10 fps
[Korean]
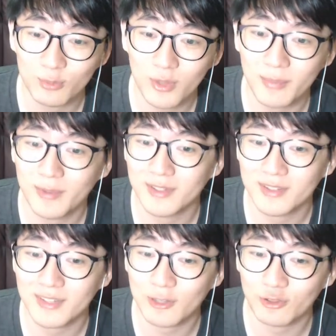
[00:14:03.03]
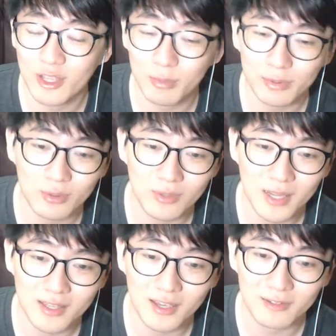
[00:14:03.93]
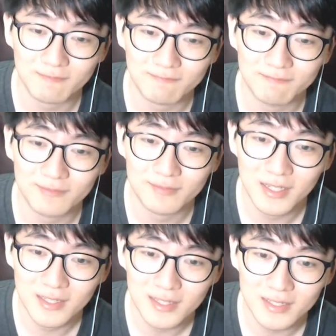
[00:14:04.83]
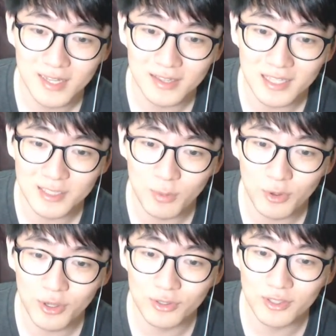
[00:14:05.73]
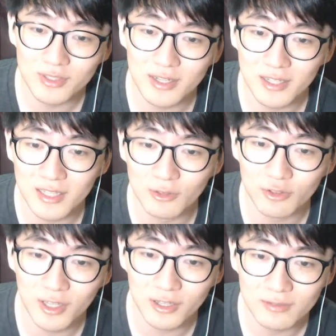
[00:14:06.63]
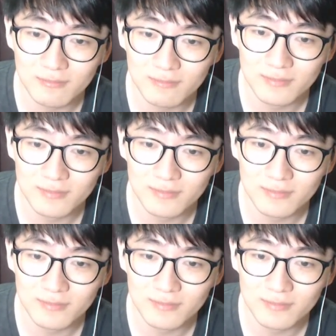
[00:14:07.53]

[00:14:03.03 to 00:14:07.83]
좀 더 한번 나눠서 해보도록 할게요. 자, 다시 보기 여기서 잠깐 나눌게요.